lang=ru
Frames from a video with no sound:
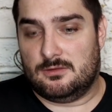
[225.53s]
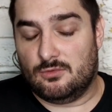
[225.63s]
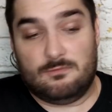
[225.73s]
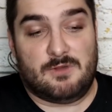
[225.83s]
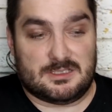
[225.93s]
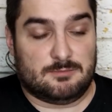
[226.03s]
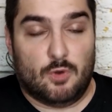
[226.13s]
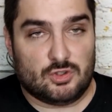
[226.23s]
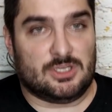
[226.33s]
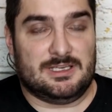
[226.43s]
Ну,
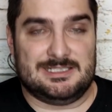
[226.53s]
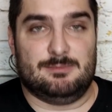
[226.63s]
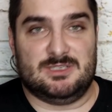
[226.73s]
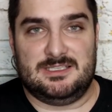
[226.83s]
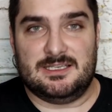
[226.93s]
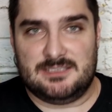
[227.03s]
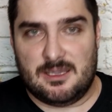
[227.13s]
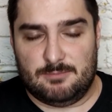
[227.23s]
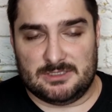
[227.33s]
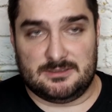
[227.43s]
возможно, если бы здесь
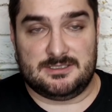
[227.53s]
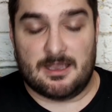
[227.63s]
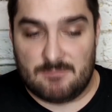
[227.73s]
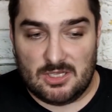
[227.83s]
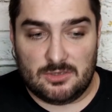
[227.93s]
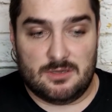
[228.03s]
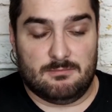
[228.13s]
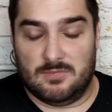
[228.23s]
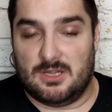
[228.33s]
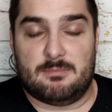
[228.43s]
Кипр забил,
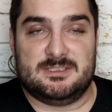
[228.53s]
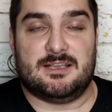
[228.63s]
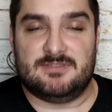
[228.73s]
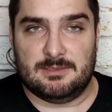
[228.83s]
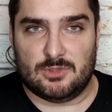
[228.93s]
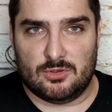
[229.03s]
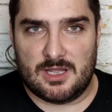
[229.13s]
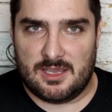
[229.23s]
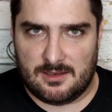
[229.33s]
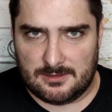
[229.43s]
была бы совсем
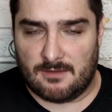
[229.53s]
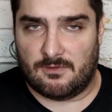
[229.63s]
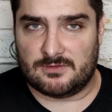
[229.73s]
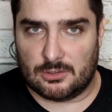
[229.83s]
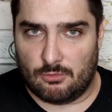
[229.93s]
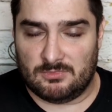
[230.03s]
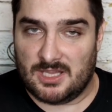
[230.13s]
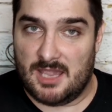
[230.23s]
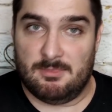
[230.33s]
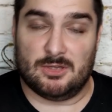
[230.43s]
другая игра во втором
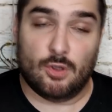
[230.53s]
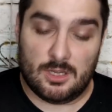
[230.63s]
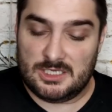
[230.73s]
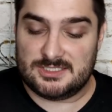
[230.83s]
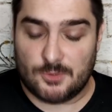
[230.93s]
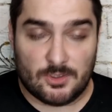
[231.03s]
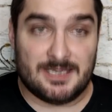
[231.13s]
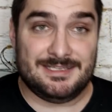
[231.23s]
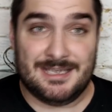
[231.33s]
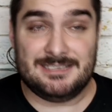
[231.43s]
тайме, но
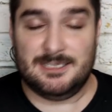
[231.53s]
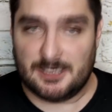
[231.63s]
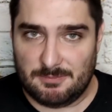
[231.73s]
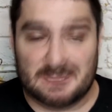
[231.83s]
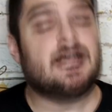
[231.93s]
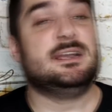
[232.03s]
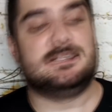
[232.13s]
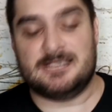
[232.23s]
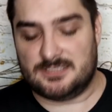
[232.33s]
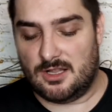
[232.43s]
история не терпит
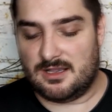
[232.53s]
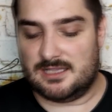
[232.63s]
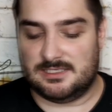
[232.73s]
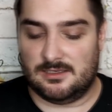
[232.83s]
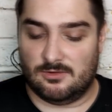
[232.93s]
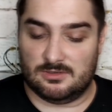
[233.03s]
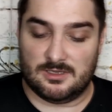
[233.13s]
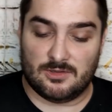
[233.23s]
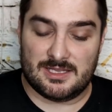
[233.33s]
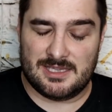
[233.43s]
сослагательного
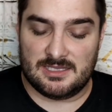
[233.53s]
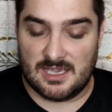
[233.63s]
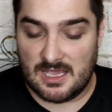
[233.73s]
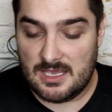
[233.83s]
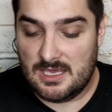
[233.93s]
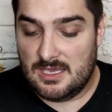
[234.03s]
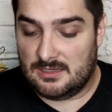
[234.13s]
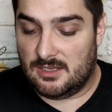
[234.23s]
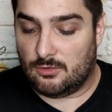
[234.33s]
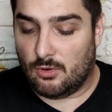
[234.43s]
наклонения.
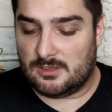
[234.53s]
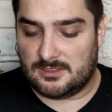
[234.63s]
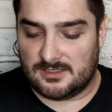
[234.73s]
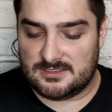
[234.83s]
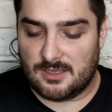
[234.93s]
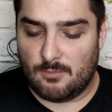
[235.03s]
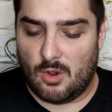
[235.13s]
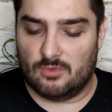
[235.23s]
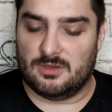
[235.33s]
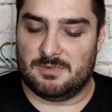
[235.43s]
Николь
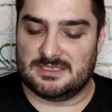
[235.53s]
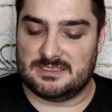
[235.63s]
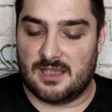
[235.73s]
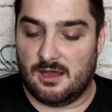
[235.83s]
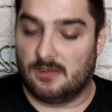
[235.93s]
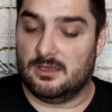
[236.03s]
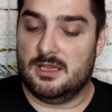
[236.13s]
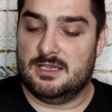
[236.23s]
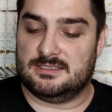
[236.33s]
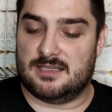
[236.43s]
Кристомоу написал
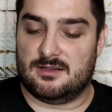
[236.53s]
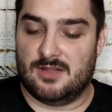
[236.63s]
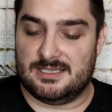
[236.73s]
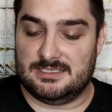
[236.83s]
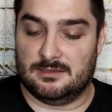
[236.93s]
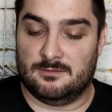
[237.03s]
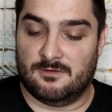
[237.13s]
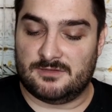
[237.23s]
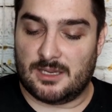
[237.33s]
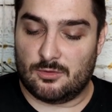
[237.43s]
«Согласен,
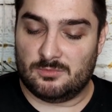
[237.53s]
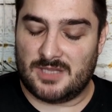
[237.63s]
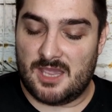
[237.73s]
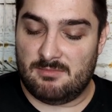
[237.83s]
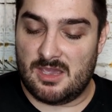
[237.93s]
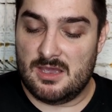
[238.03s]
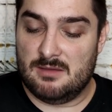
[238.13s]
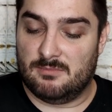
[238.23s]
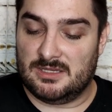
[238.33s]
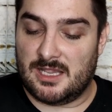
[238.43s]
во втором тайме
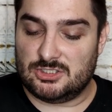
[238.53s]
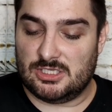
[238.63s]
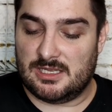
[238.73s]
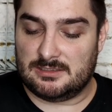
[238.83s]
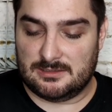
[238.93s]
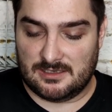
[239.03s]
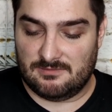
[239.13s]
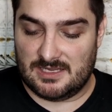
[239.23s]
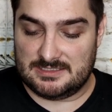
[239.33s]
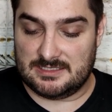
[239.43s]
мы начали
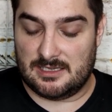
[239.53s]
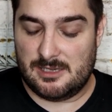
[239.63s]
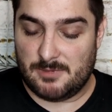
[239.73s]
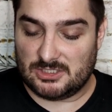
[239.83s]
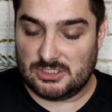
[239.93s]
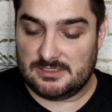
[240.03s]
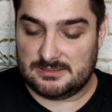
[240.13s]
открываться и пошли